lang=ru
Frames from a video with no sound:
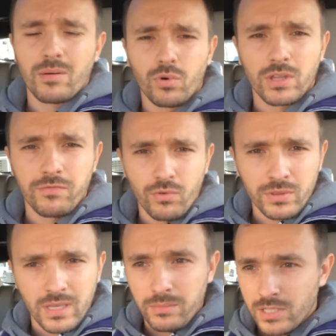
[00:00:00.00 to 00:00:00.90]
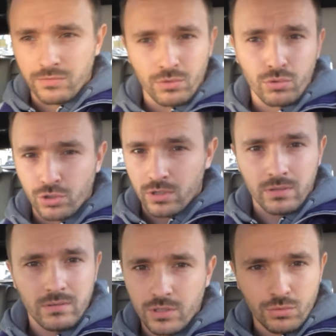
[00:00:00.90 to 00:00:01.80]
работы фонда, имеется в виду тоже
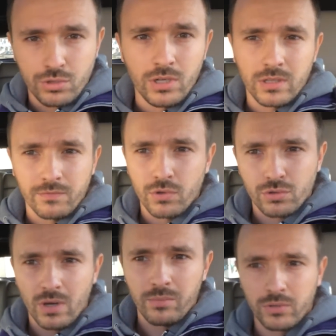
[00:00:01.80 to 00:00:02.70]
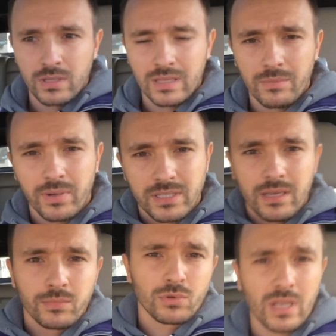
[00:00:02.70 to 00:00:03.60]
исключительно все, что работает на Донбасс,
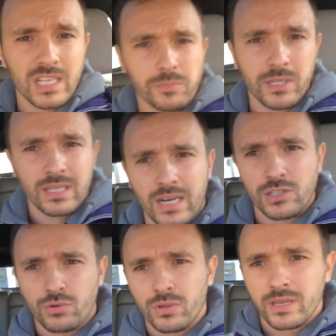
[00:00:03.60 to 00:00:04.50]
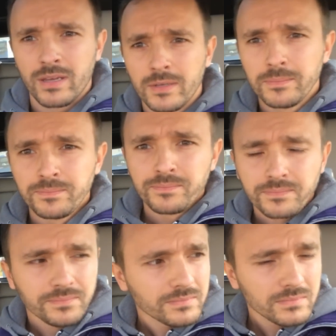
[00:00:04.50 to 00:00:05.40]
я имею в виду транспортные расходы
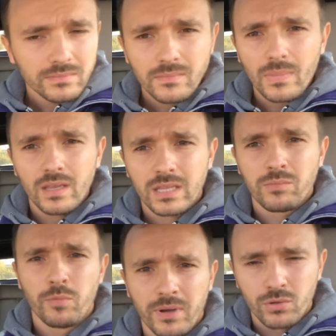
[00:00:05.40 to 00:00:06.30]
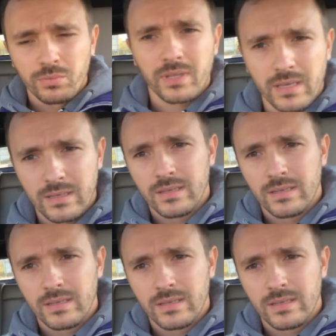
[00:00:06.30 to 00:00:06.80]
и тому подобное.